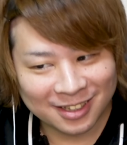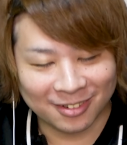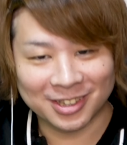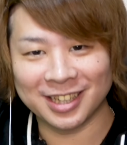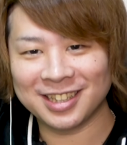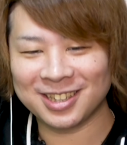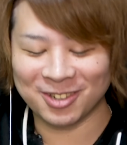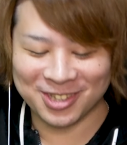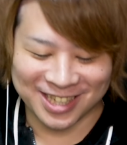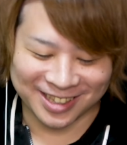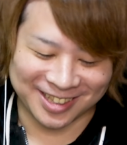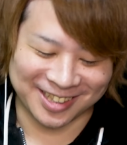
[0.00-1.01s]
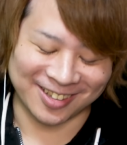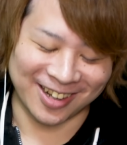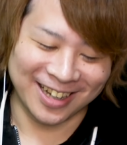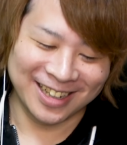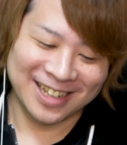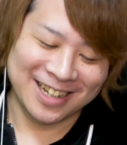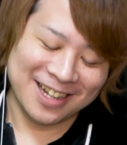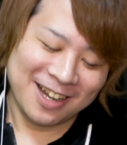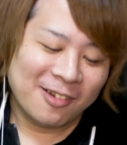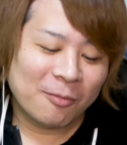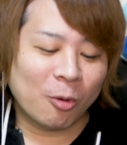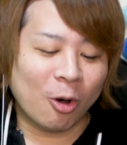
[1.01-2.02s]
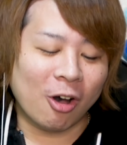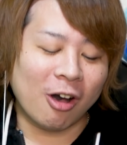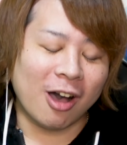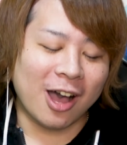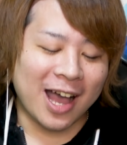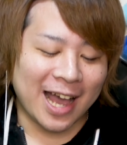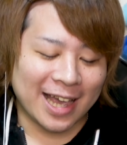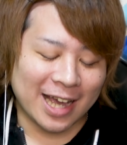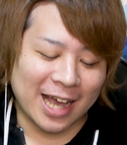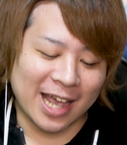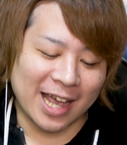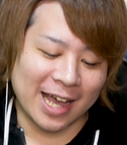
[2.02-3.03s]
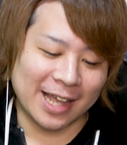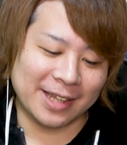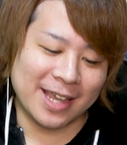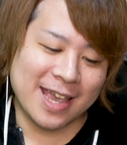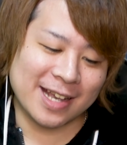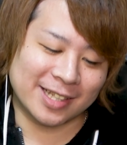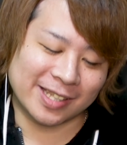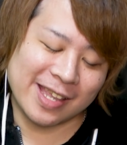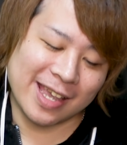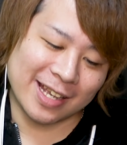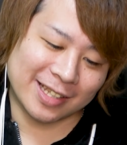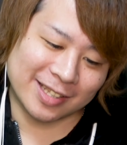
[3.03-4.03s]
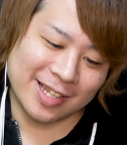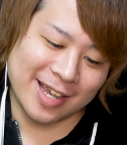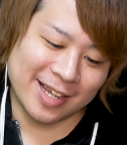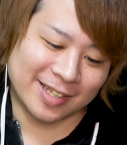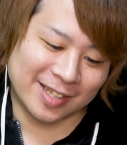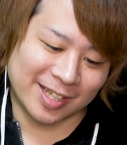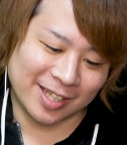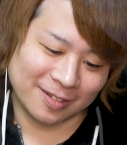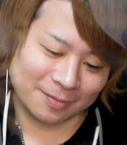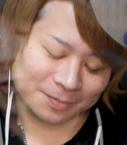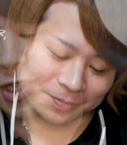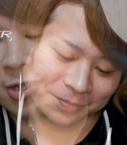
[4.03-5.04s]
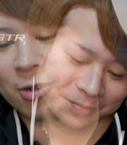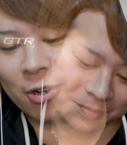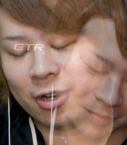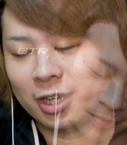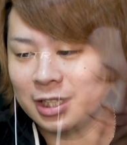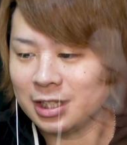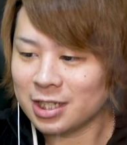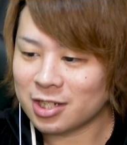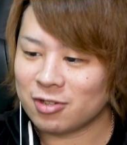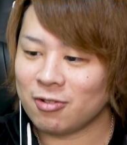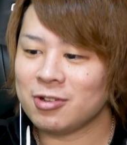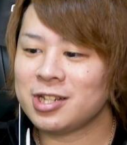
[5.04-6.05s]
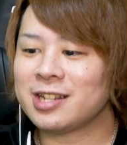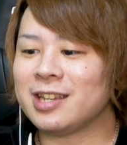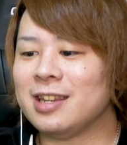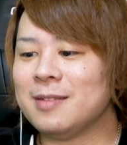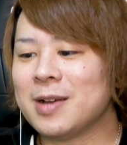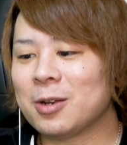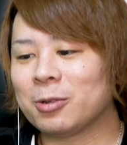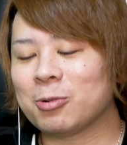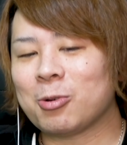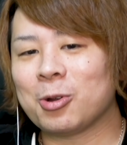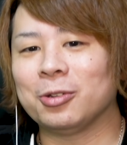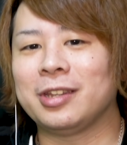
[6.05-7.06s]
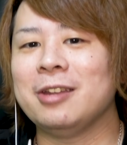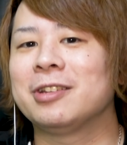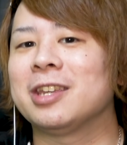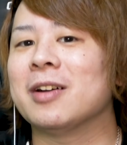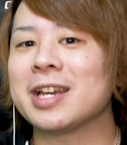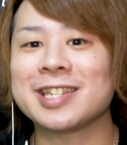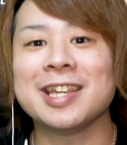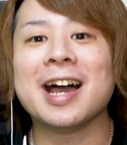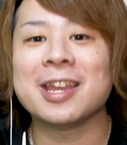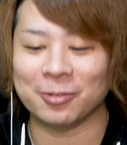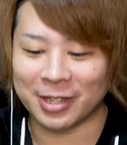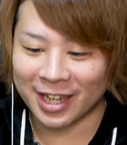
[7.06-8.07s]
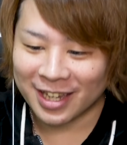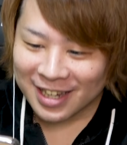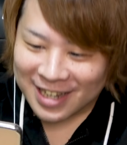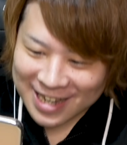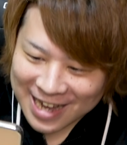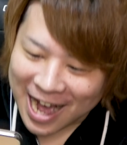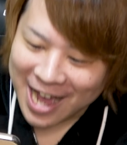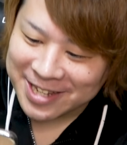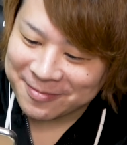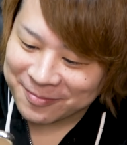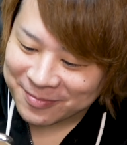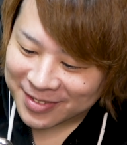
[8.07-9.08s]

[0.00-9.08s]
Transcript: もう適当になってきた。もう、はいはいはい、ネクスネクスネクス正直今のところ出る気はしてないよね。はい